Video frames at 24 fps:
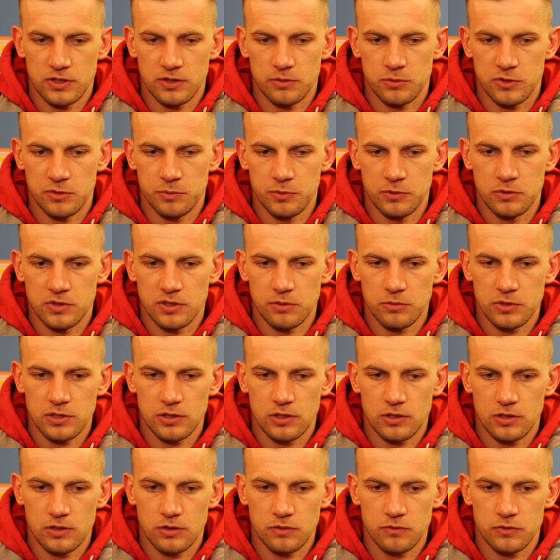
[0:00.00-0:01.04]
się przy piłce.
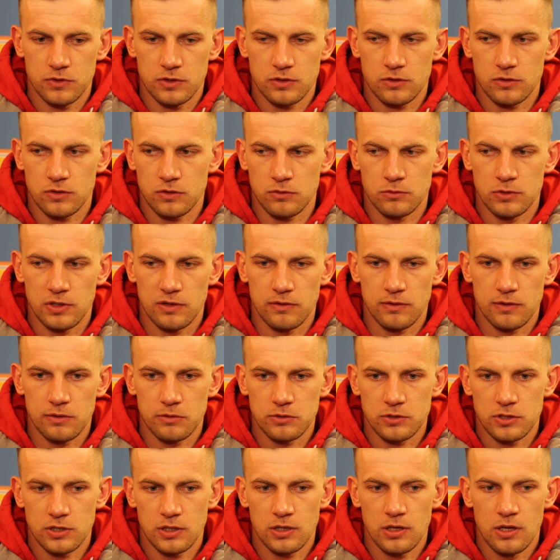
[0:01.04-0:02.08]
Myślę, że to wszystko
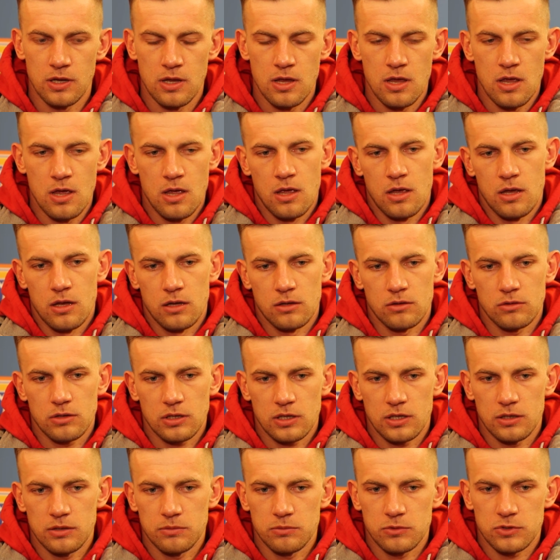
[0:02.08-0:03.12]
udawało się. No
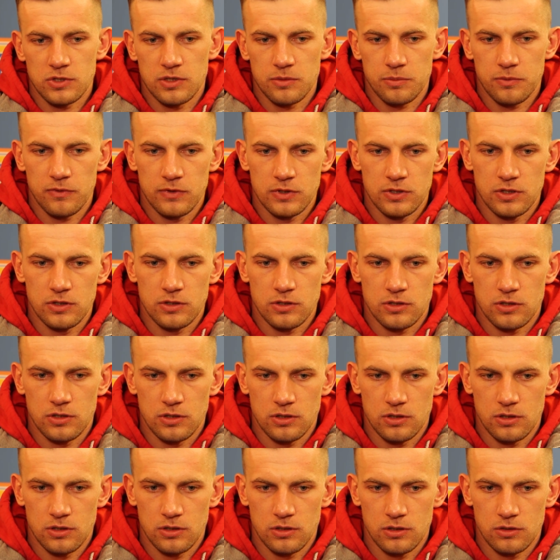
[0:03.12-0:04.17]
takie można powiedzieć
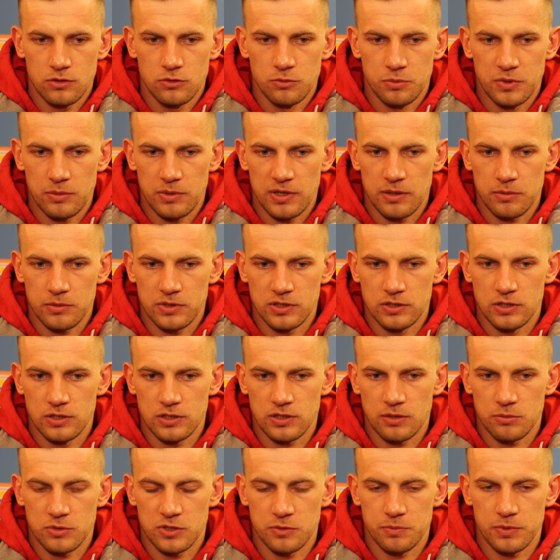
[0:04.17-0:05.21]
e, głupie bramki, gdzieś
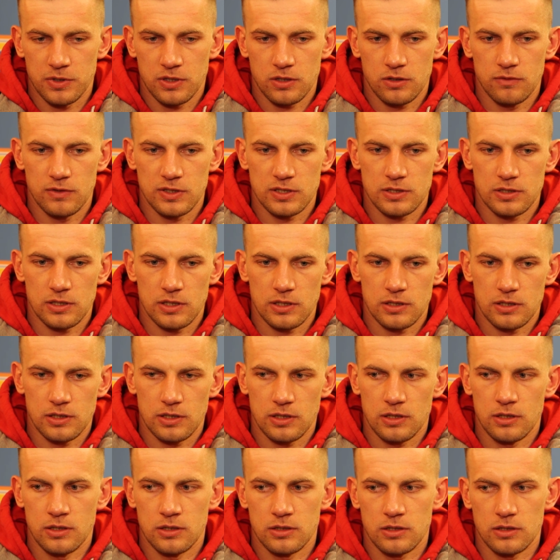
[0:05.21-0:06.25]
tam przypadkowa strata,
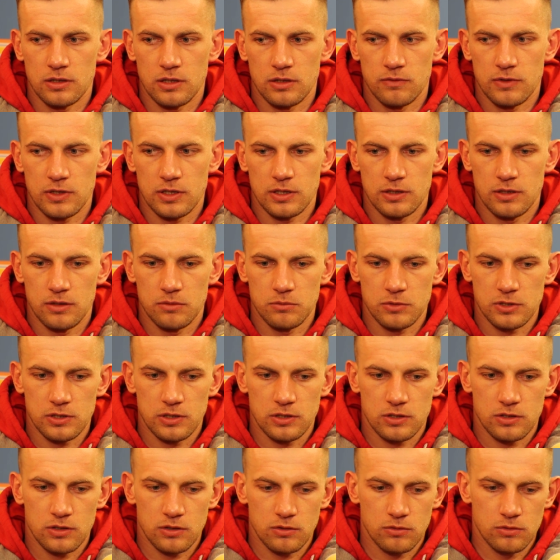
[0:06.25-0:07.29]
ta na 2-1, myślę
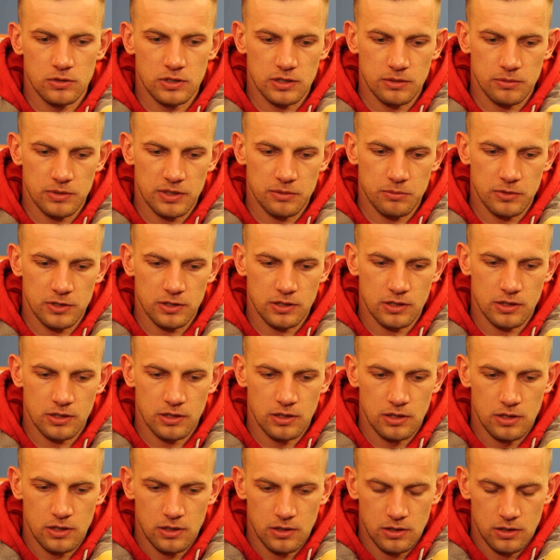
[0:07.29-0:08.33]
szczególnie ta bramka
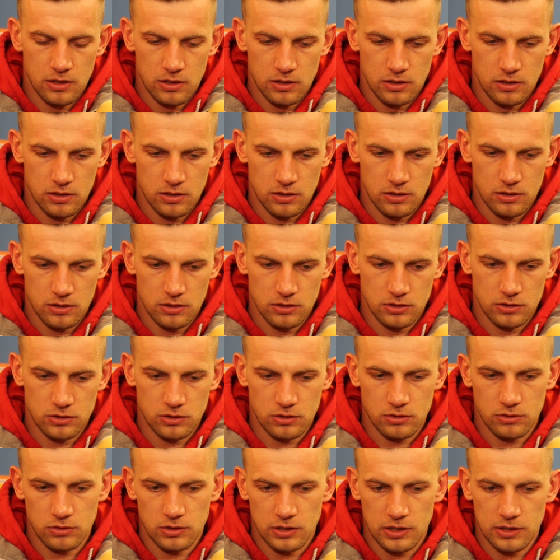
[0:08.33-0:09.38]

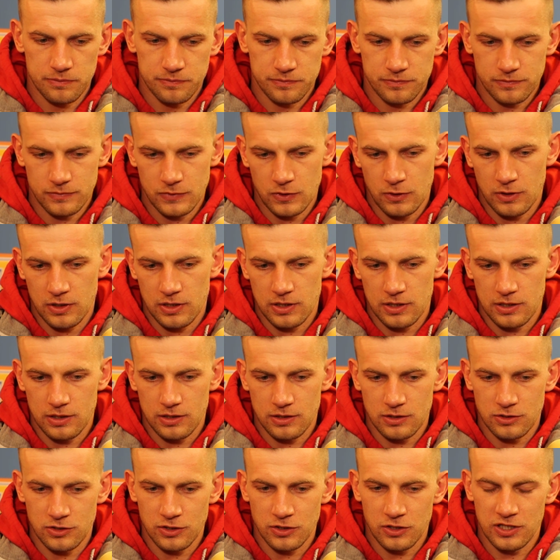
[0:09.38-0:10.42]
szkoda, no ale
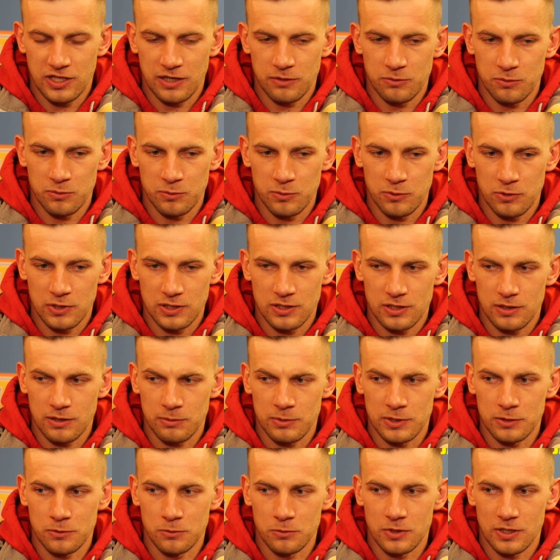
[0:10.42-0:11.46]
dzięki temu była
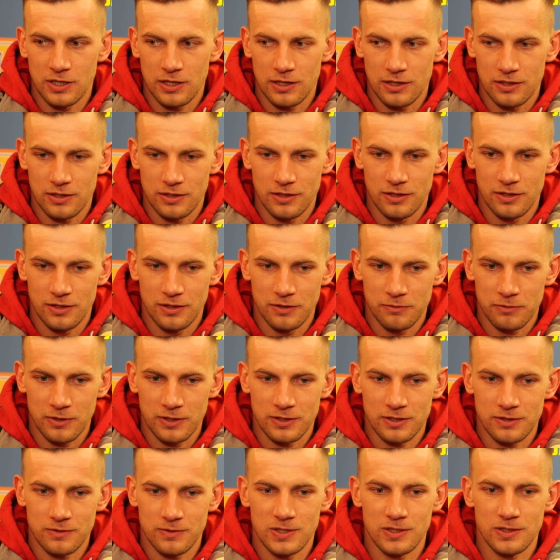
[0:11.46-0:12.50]
dramaturgia i, i
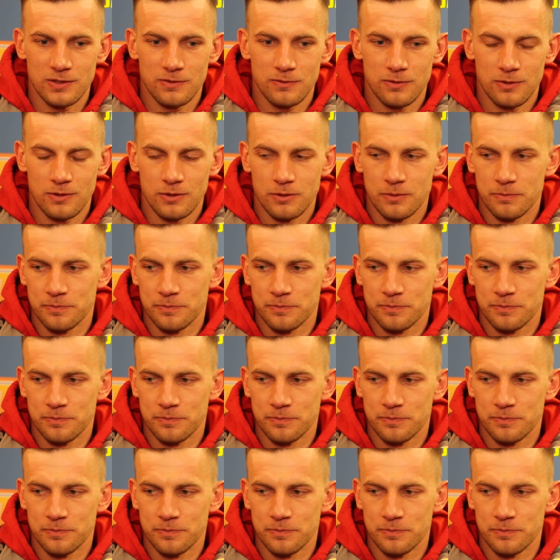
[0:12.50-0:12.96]
fajne zwycięstwo.